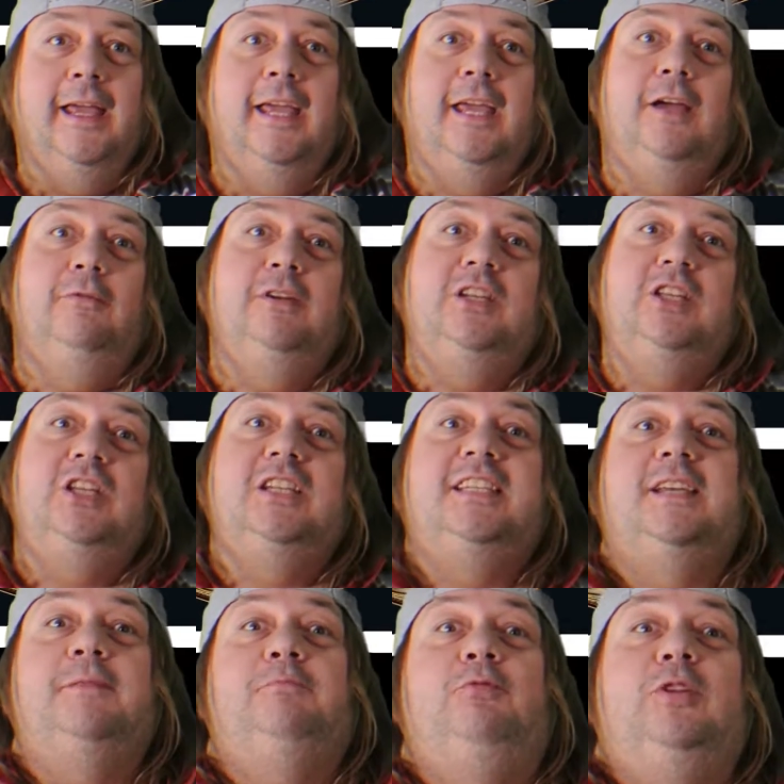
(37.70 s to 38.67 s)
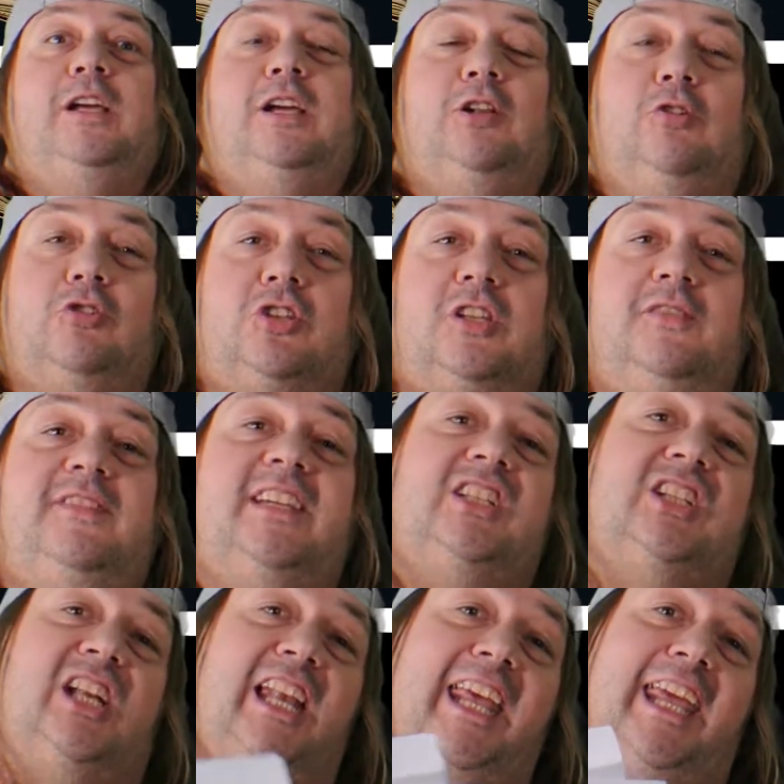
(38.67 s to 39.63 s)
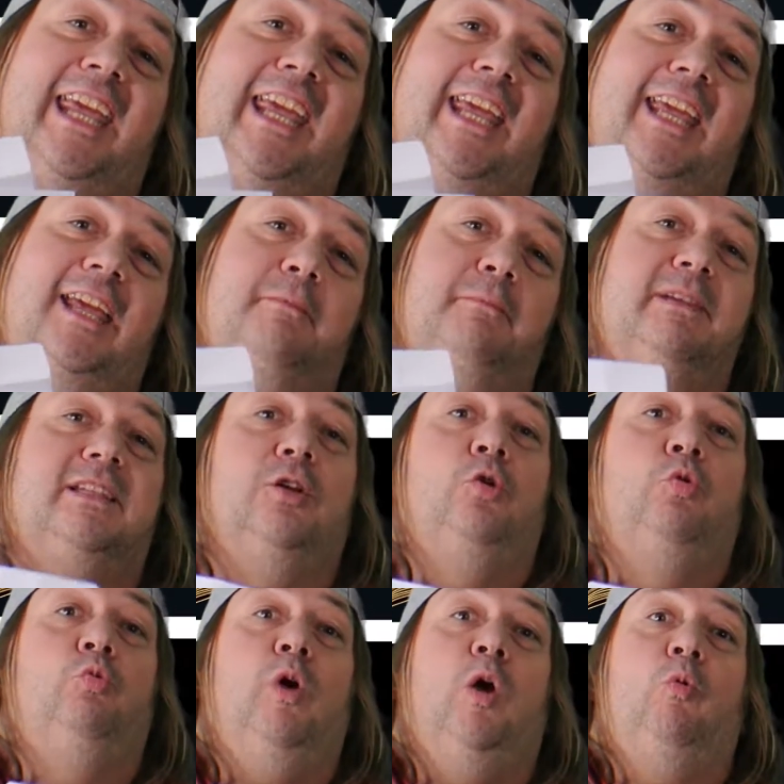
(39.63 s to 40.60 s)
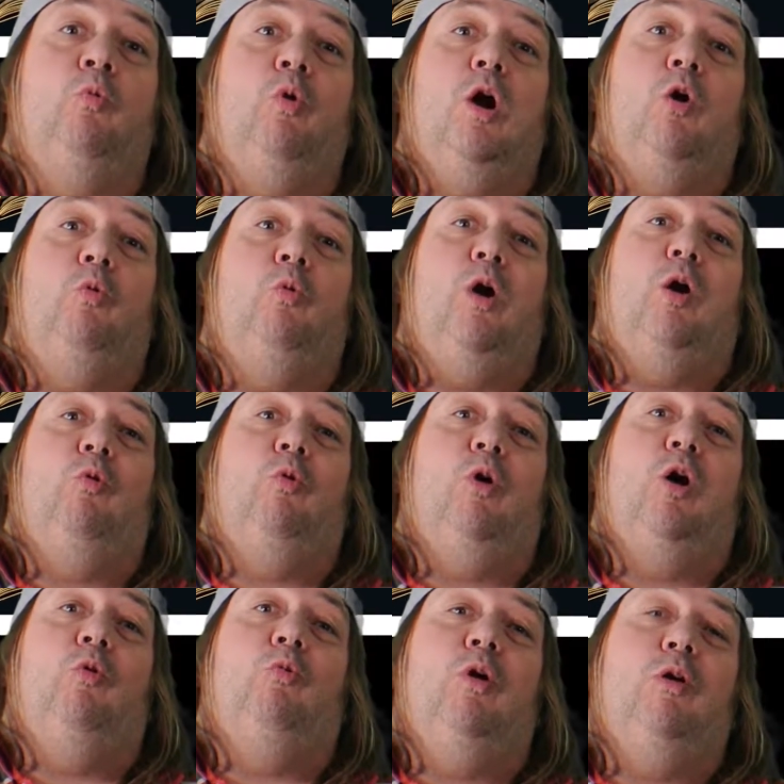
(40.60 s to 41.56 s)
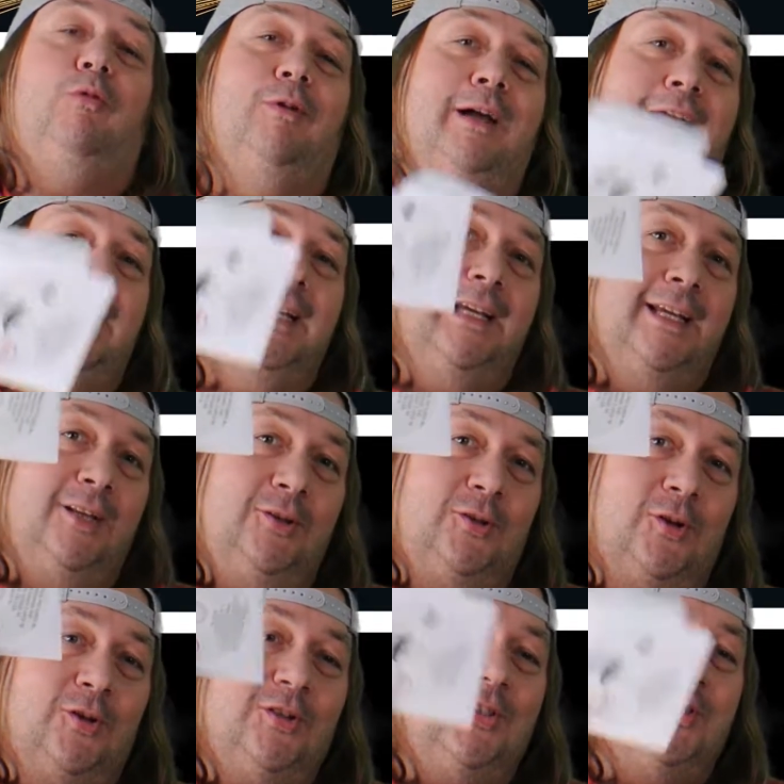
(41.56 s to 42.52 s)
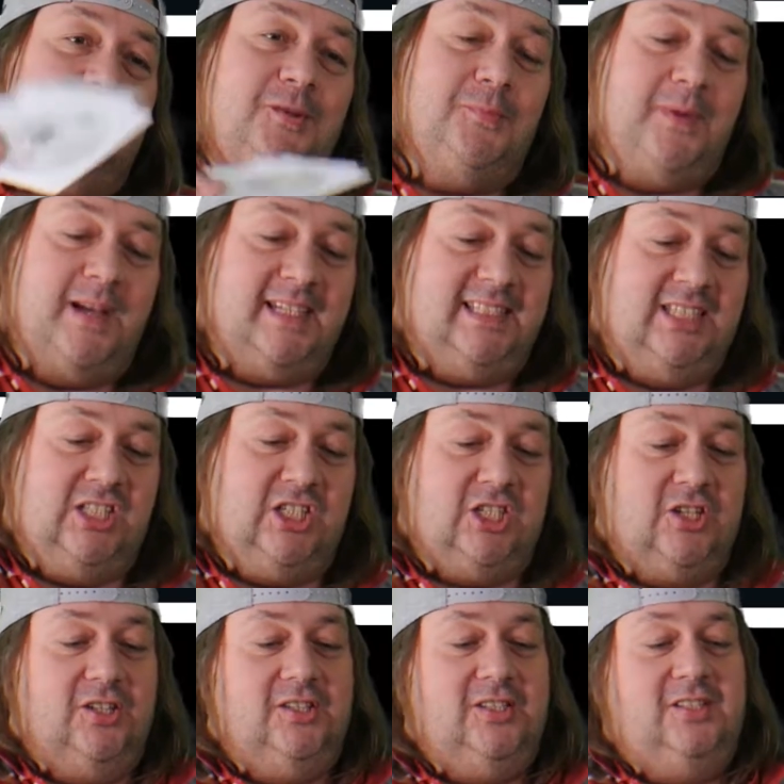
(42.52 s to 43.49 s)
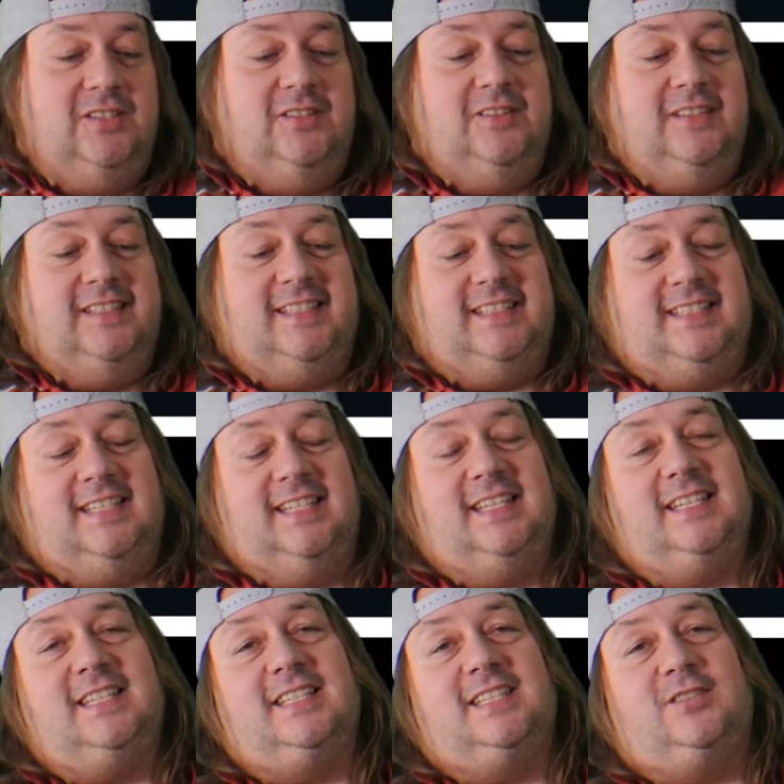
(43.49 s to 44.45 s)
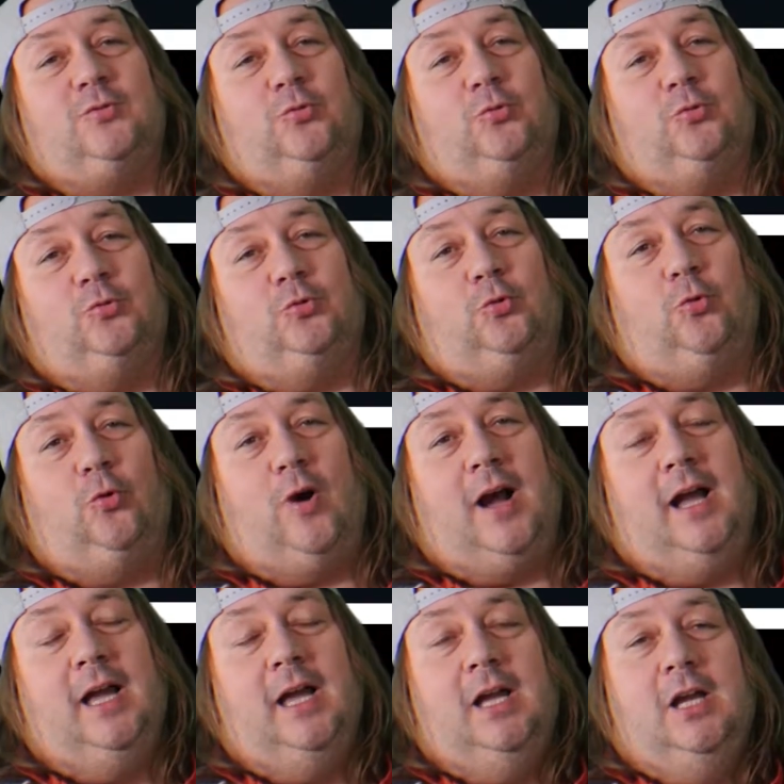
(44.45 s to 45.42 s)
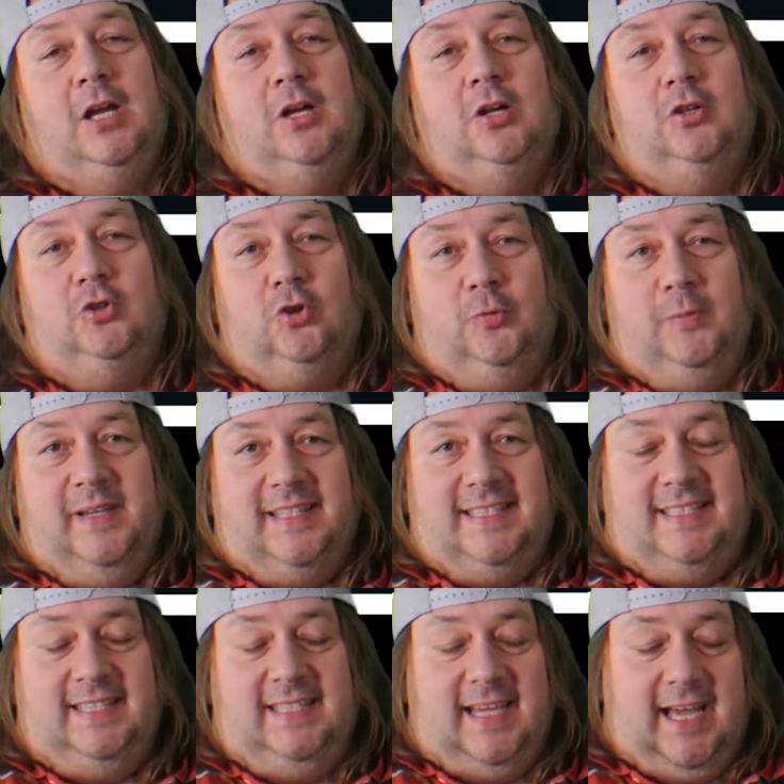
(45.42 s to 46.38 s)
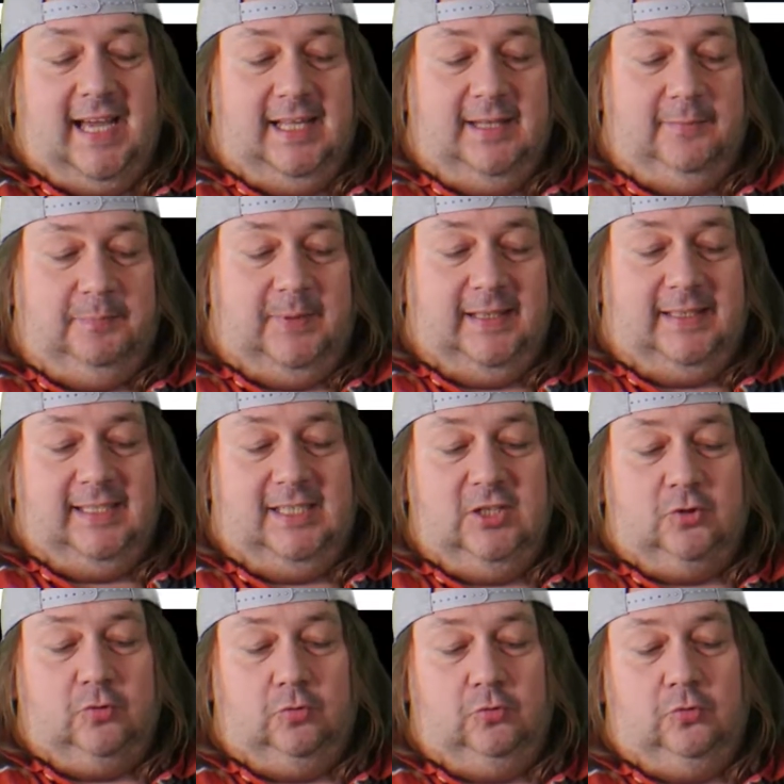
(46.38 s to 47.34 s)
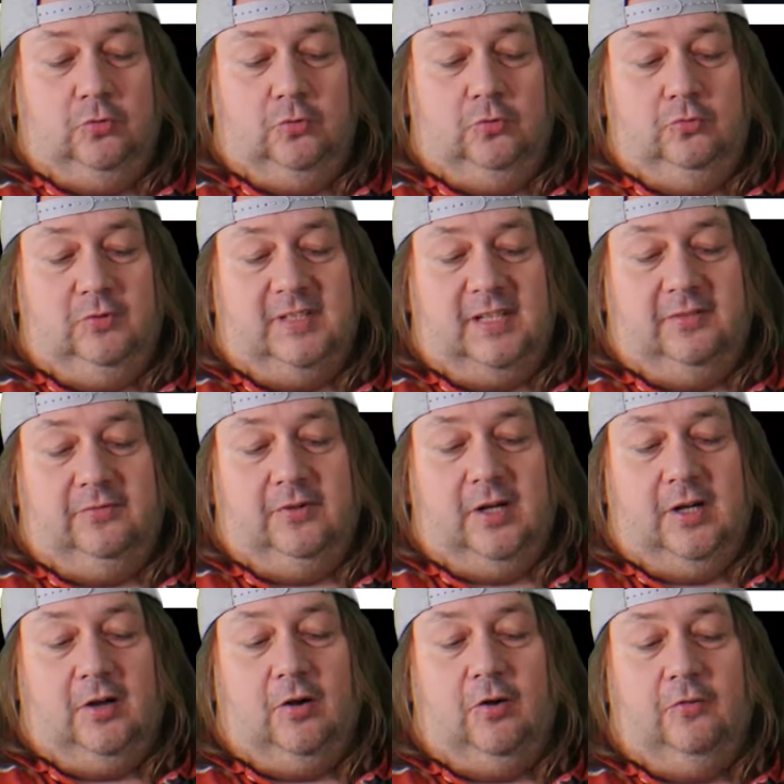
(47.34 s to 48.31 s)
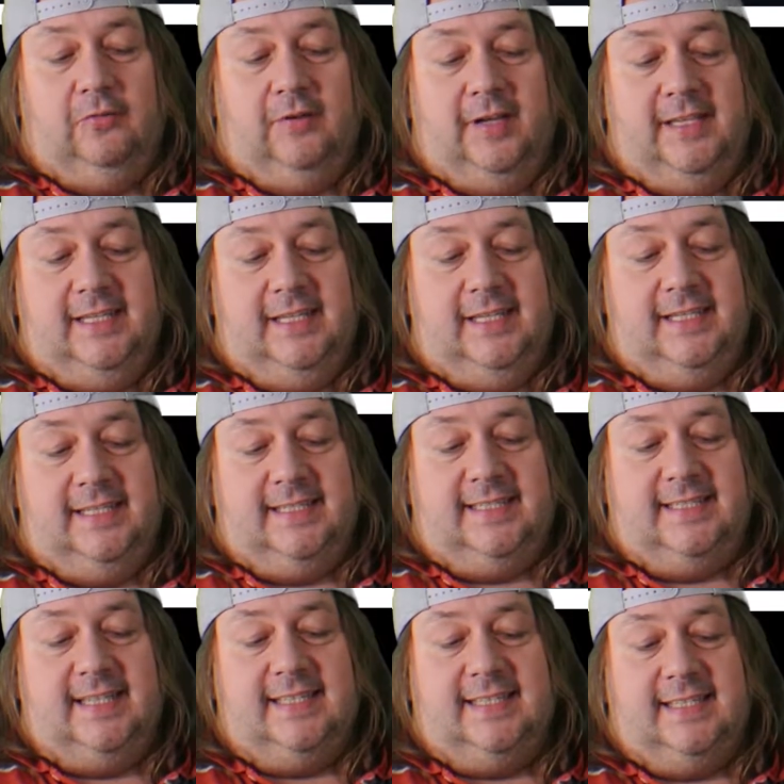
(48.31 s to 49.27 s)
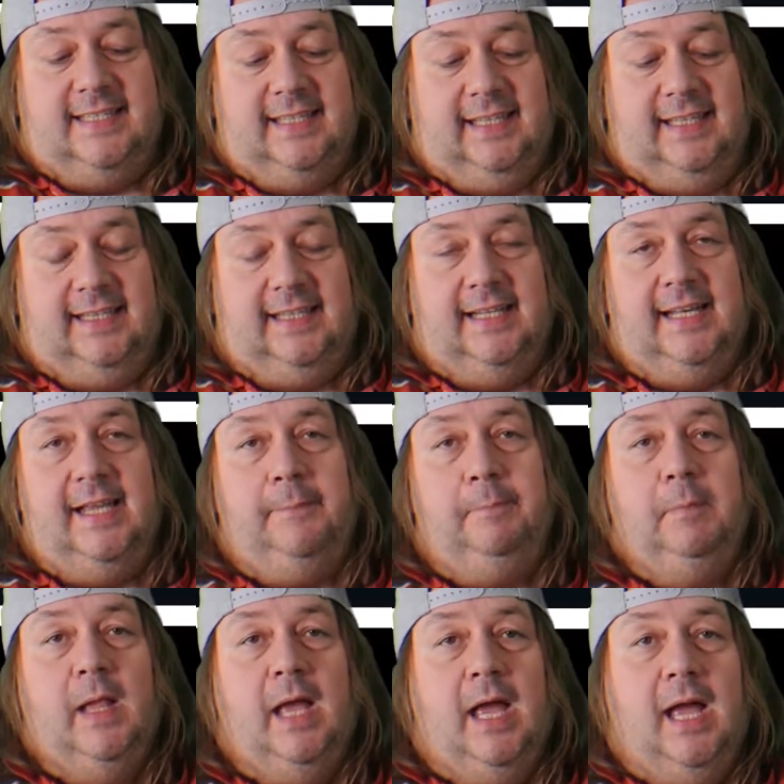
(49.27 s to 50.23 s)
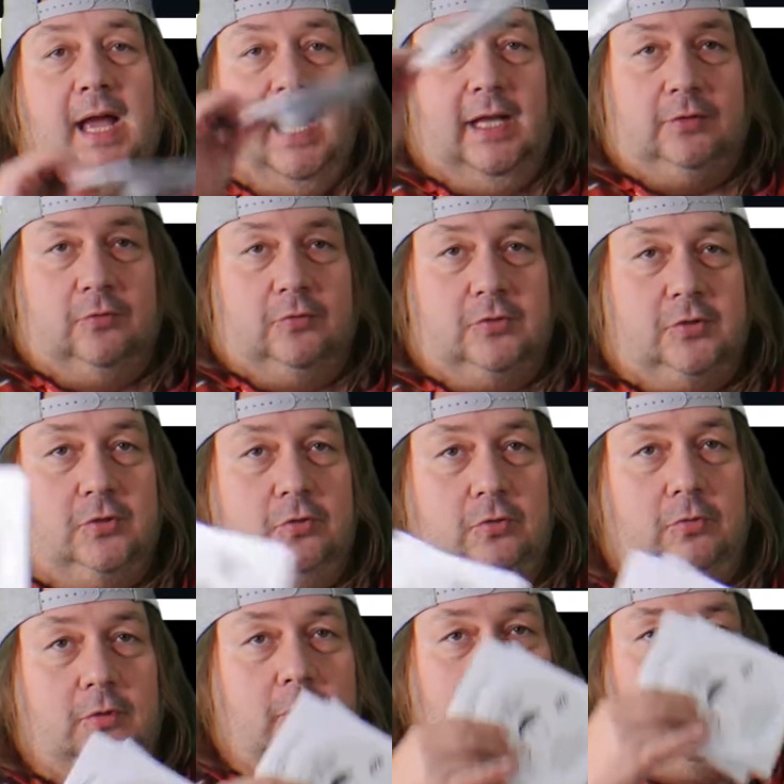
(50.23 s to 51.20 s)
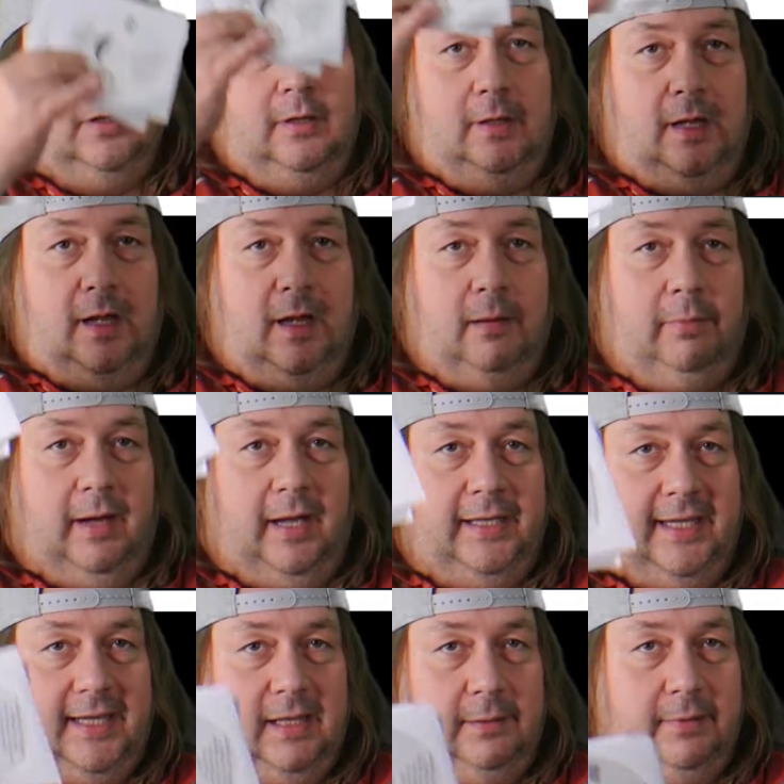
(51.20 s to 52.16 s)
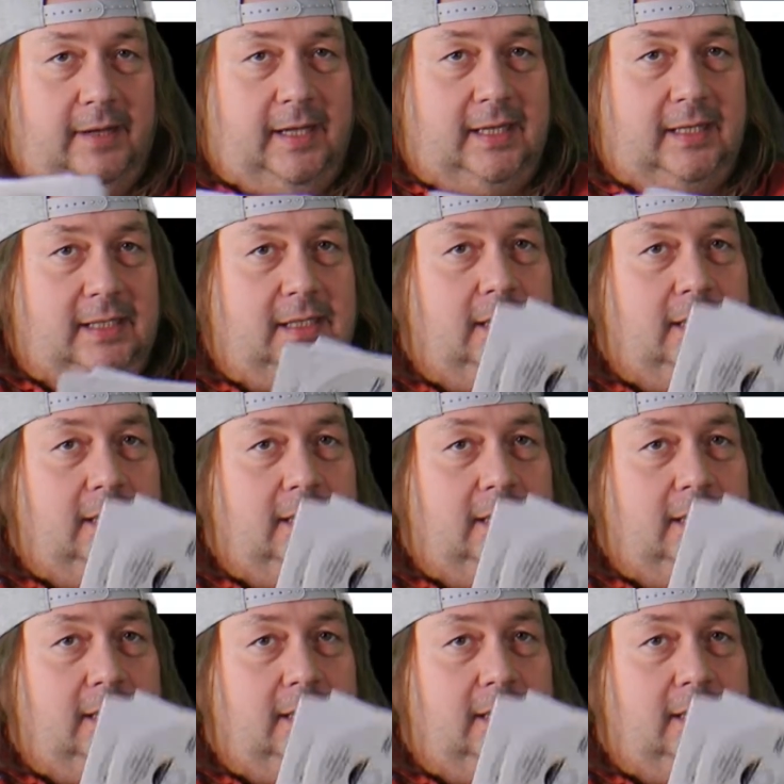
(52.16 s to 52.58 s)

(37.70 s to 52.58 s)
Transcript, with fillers: Et oui, c'est plus les cloches qui faisaient cling, mais c'est le wouhou de The Magician saison 3. Je remercie Anne Patrijon de nous avoir envoyé cette série télé. Attention, abracadabra.